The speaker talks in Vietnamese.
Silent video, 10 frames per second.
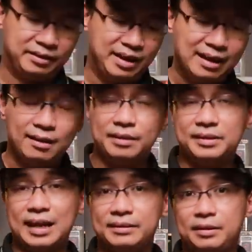
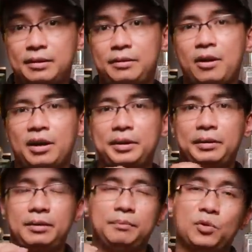Kirkland Center
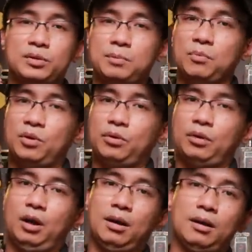Royal một bộ
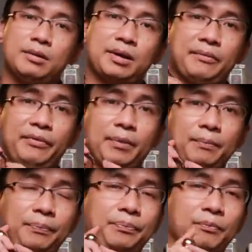uh, sản phẩm
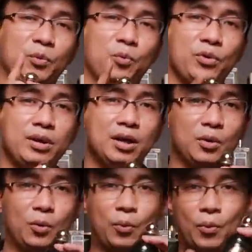một mùi
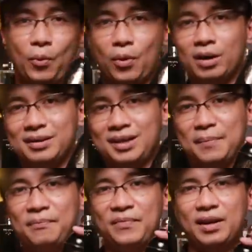hương của
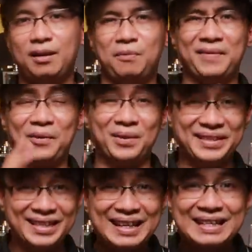trầm và hồng và còn
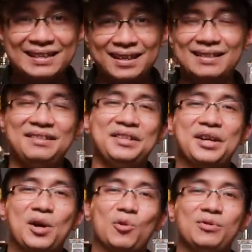rất rất
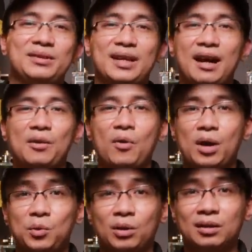nhiều những chai nước
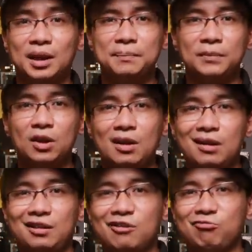hoa thuộc tâm
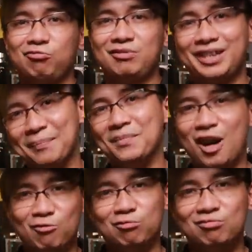tông trầm
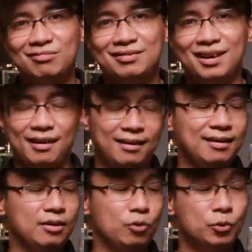hồng
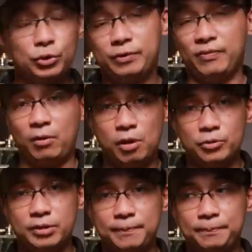đó Wood Rose